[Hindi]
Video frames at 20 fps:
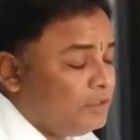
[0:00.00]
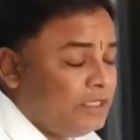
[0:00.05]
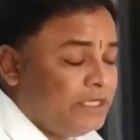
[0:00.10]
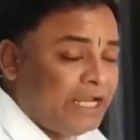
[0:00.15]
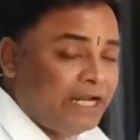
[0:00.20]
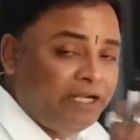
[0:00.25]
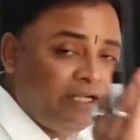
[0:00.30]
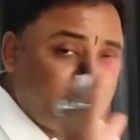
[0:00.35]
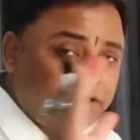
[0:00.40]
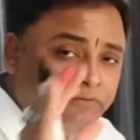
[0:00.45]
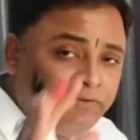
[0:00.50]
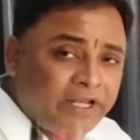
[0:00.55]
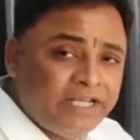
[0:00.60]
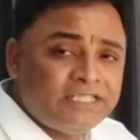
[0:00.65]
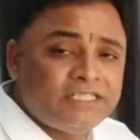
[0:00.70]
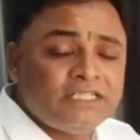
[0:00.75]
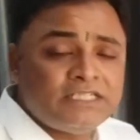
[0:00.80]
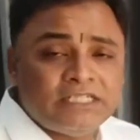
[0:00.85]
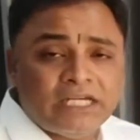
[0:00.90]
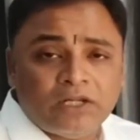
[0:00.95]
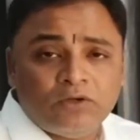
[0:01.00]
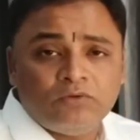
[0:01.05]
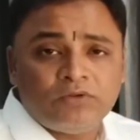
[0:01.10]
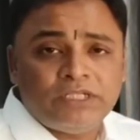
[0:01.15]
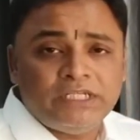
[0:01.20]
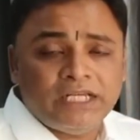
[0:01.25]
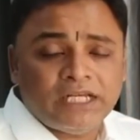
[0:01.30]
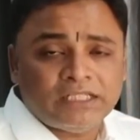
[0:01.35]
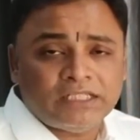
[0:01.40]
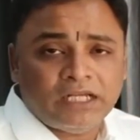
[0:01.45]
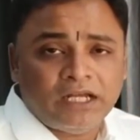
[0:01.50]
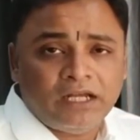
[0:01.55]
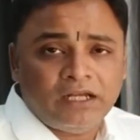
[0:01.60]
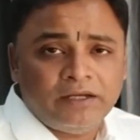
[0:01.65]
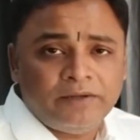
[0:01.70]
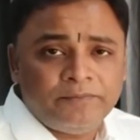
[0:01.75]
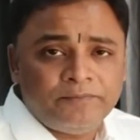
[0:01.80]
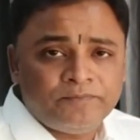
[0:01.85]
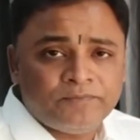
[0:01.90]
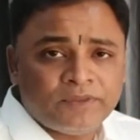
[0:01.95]
95 से चालू किया था
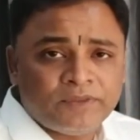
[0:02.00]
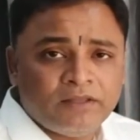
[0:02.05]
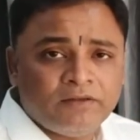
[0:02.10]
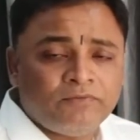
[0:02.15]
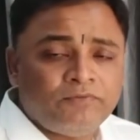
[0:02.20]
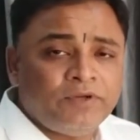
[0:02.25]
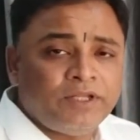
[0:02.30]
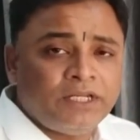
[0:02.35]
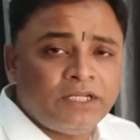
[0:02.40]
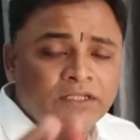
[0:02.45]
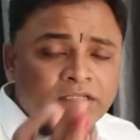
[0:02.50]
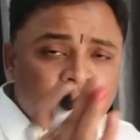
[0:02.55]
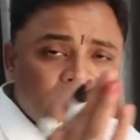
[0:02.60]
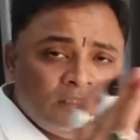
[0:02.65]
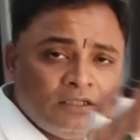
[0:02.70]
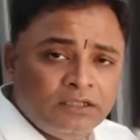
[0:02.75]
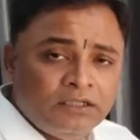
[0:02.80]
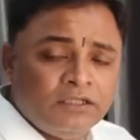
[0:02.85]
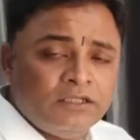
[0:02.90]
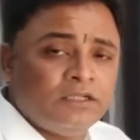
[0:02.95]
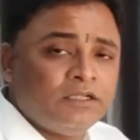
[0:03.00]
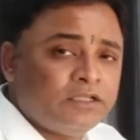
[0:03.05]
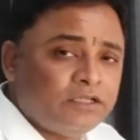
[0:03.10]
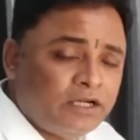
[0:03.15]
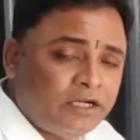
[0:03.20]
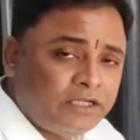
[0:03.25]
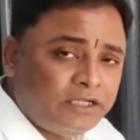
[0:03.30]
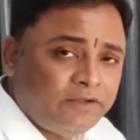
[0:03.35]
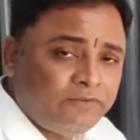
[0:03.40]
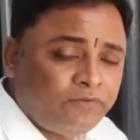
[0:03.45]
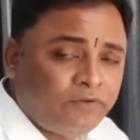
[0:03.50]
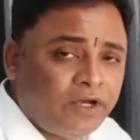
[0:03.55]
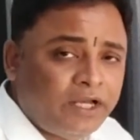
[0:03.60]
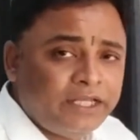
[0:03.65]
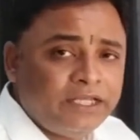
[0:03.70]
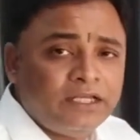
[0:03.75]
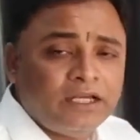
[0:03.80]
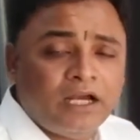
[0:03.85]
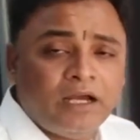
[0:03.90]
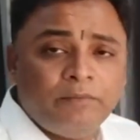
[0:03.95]
फिर
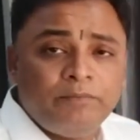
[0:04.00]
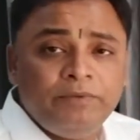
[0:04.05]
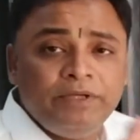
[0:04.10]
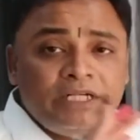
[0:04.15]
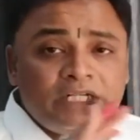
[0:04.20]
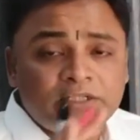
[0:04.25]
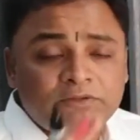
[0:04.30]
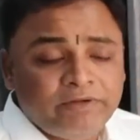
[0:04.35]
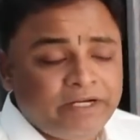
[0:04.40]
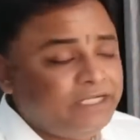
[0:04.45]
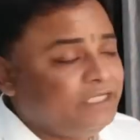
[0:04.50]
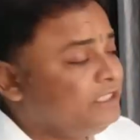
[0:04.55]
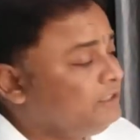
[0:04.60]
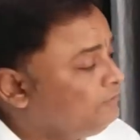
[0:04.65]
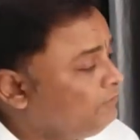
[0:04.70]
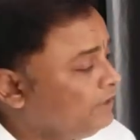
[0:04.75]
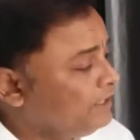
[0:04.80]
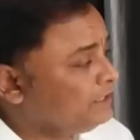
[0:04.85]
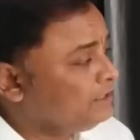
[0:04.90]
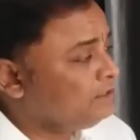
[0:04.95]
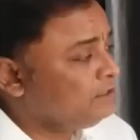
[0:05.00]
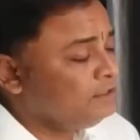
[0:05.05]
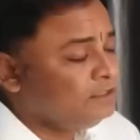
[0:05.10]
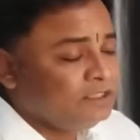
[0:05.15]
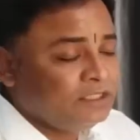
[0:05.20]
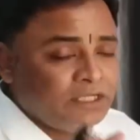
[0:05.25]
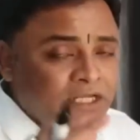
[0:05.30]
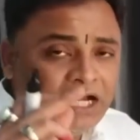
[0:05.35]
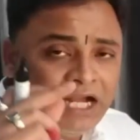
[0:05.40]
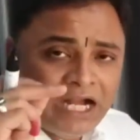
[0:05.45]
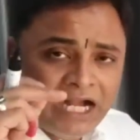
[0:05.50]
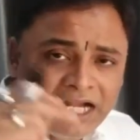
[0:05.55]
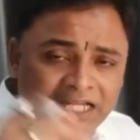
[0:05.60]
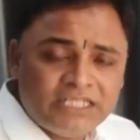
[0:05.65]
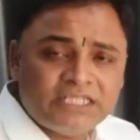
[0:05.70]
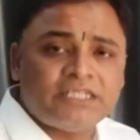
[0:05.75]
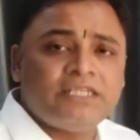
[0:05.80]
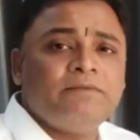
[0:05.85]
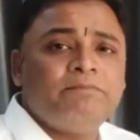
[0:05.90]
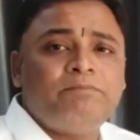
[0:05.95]
35 अभी 25
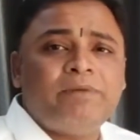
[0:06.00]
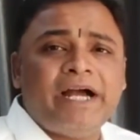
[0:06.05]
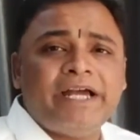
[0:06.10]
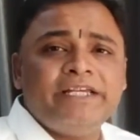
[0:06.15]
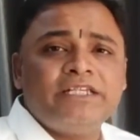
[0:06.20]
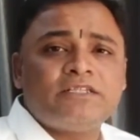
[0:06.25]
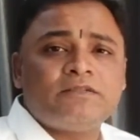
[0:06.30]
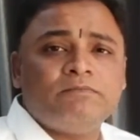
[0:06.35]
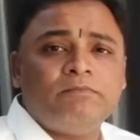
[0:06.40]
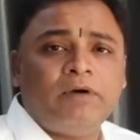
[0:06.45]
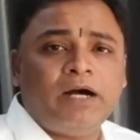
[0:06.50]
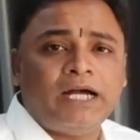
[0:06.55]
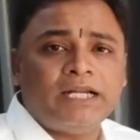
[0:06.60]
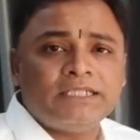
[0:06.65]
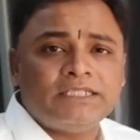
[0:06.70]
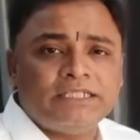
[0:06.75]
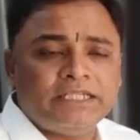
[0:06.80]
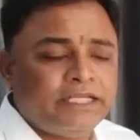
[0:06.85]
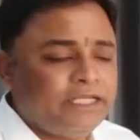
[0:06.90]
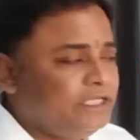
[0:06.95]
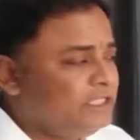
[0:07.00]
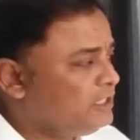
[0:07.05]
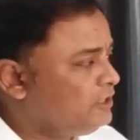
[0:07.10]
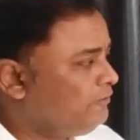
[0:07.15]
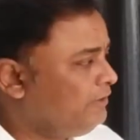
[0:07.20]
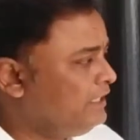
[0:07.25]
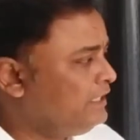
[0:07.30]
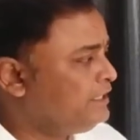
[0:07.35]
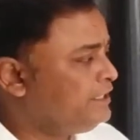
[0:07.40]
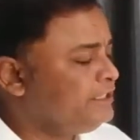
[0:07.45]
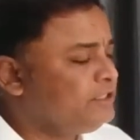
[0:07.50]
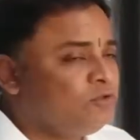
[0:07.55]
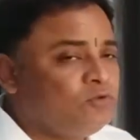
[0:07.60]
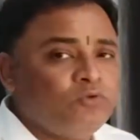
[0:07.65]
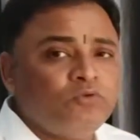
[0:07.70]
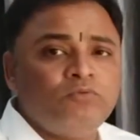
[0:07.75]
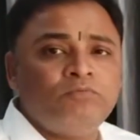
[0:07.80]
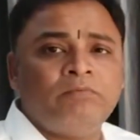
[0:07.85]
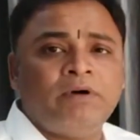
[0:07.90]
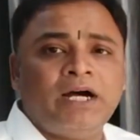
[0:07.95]
आज की 22 मार्च है 22
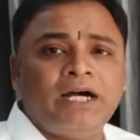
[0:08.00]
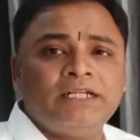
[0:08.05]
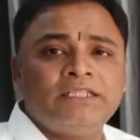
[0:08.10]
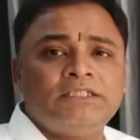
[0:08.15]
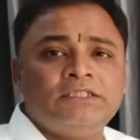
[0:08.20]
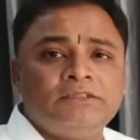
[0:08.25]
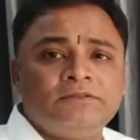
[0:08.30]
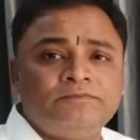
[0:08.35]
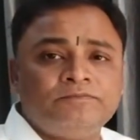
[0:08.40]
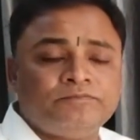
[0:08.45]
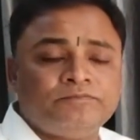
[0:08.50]
मार्च